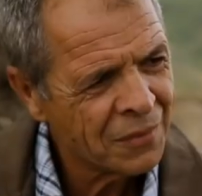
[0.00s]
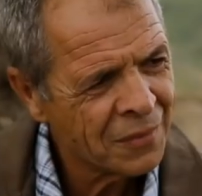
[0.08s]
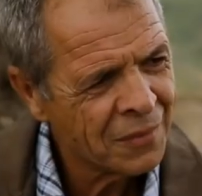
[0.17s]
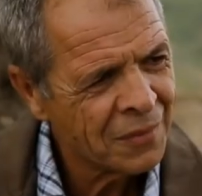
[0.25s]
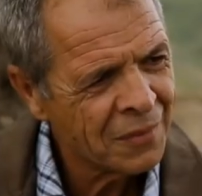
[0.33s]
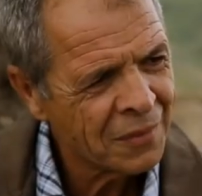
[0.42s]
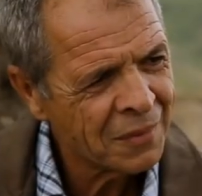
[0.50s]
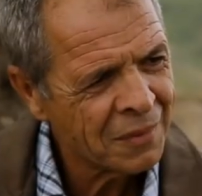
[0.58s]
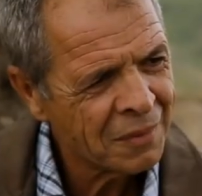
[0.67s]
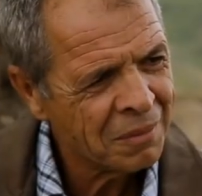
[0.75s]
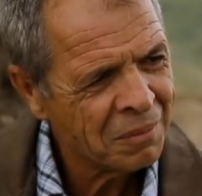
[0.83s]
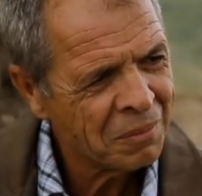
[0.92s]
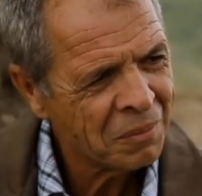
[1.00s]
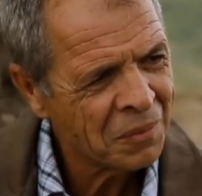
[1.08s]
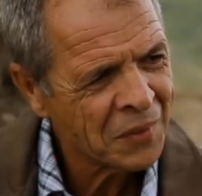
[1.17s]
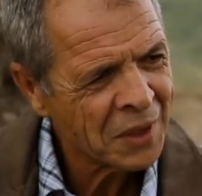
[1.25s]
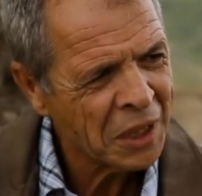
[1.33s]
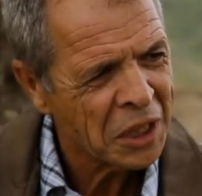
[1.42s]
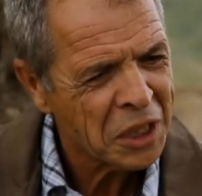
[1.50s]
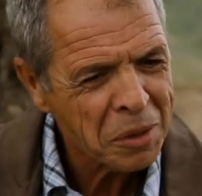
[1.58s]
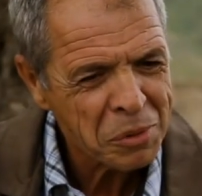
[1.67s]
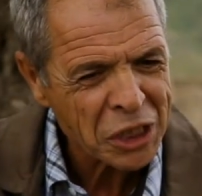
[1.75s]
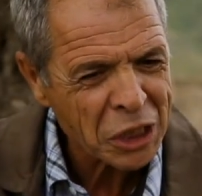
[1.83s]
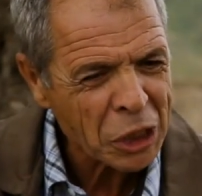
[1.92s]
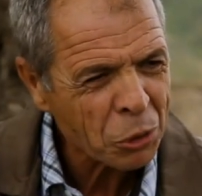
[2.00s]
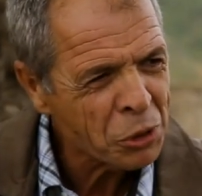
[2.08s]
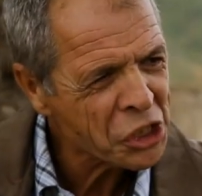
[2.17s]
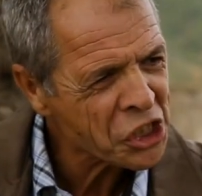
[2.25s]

غيول قرفة غسردون قرفة تمثال ياك